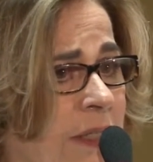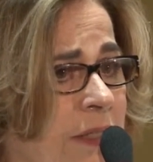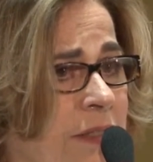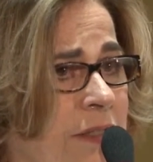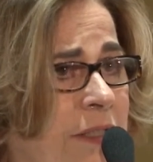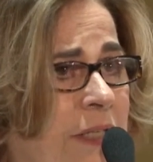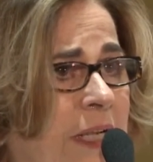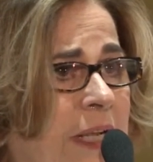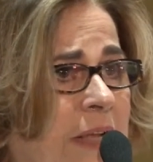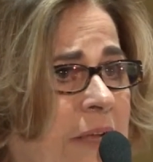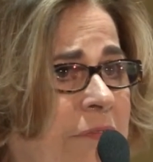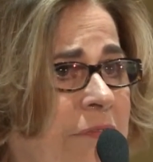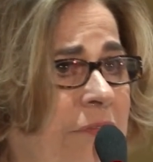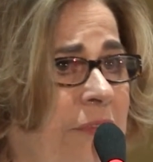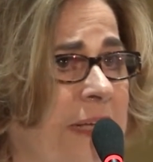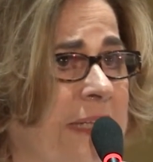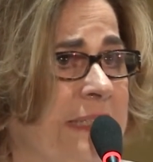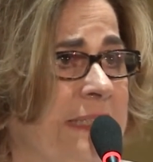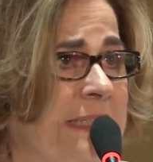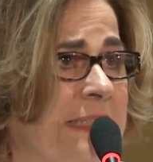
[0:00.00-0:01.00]
de
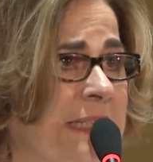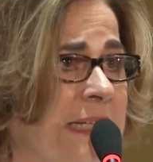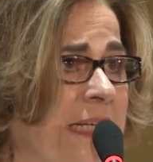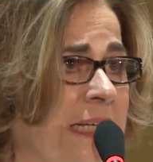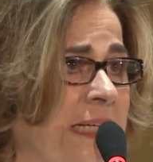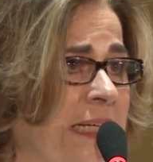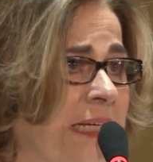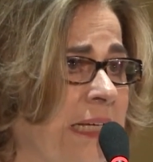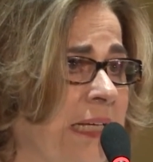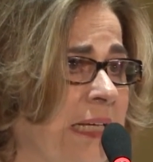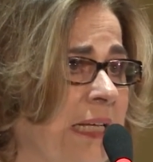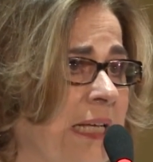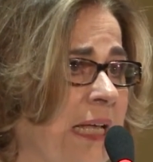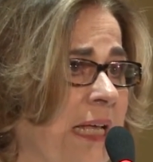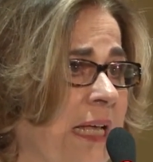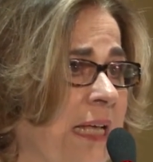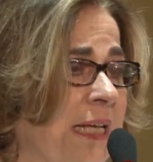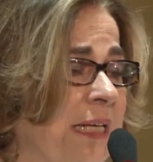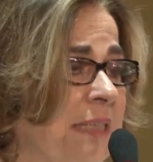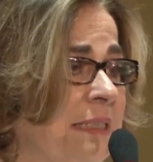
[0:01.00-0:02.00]
refazer
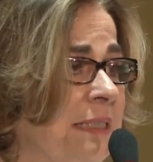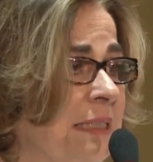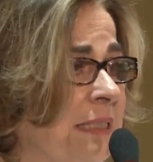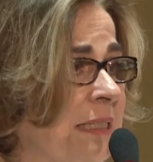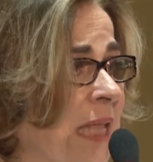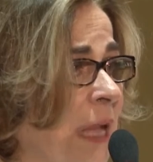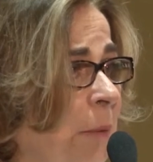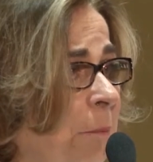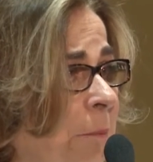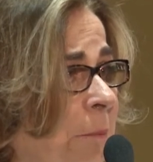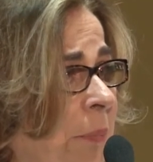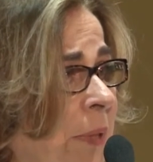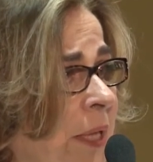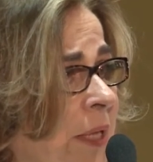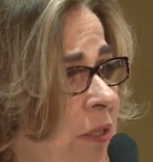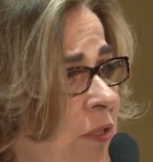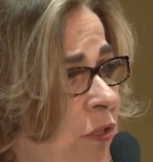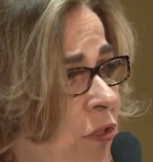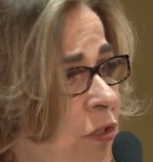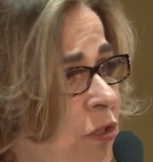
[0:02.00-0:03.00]
esse
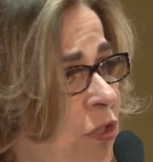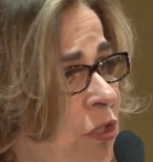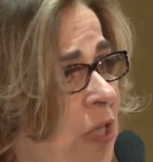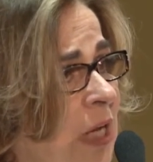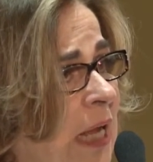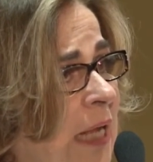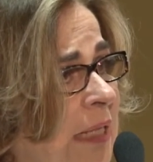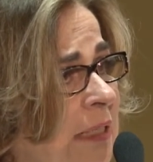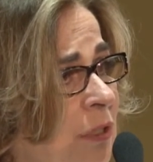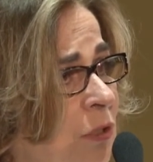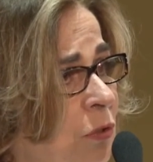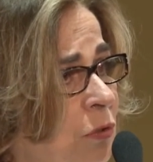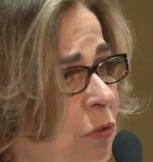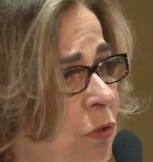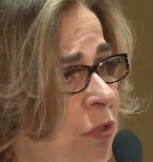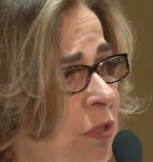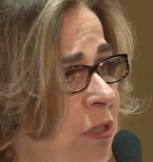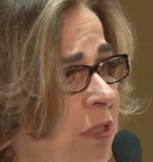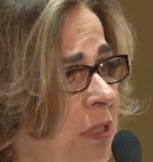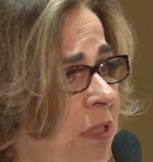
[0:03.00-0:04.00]
tapete de
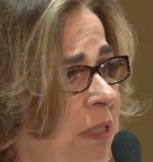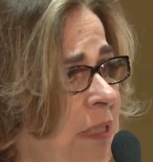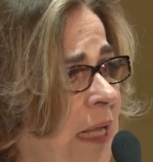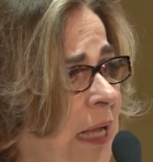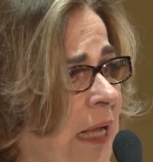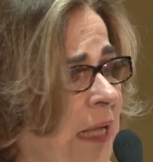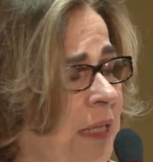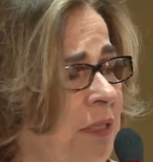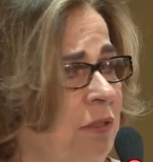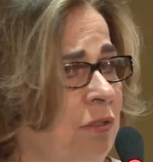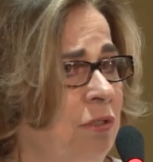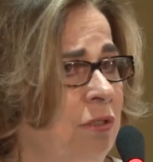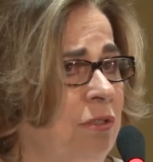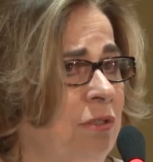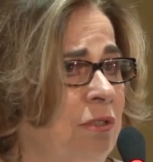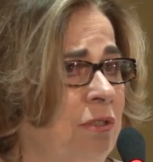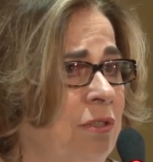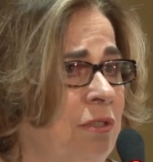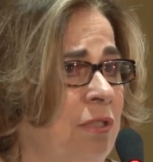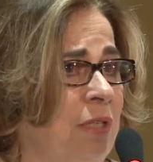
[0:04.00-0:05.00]

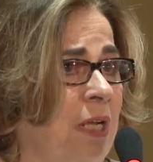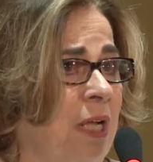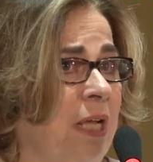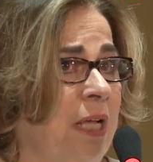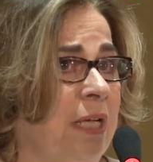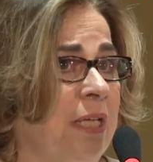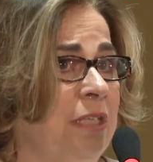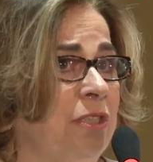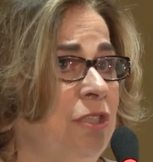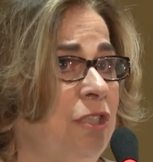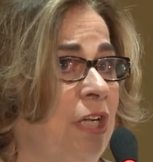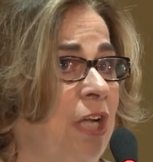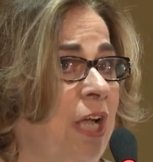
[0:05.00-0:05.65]
atrocidades e de